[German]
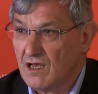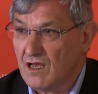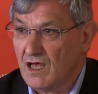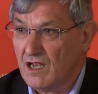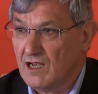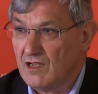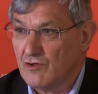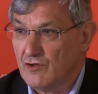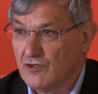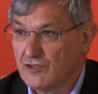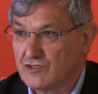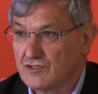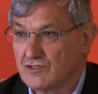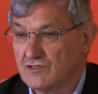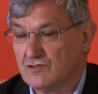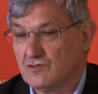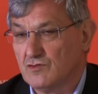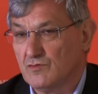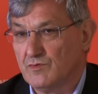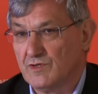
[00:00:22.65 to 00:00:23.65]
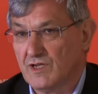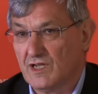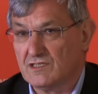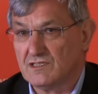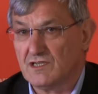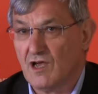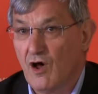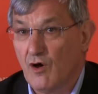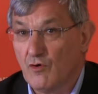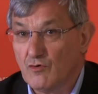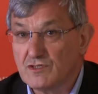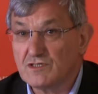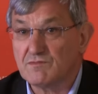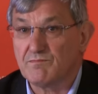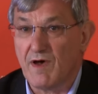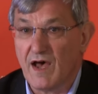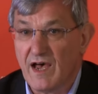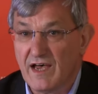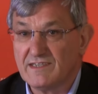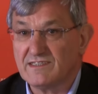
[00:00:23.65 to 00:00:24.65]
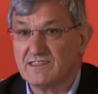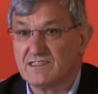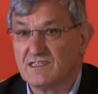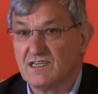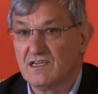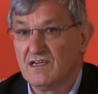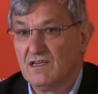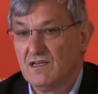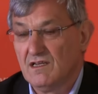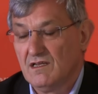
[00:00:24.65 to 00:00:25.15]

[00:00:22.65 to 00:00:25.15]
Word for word: allerhöchstens über das Ausmaß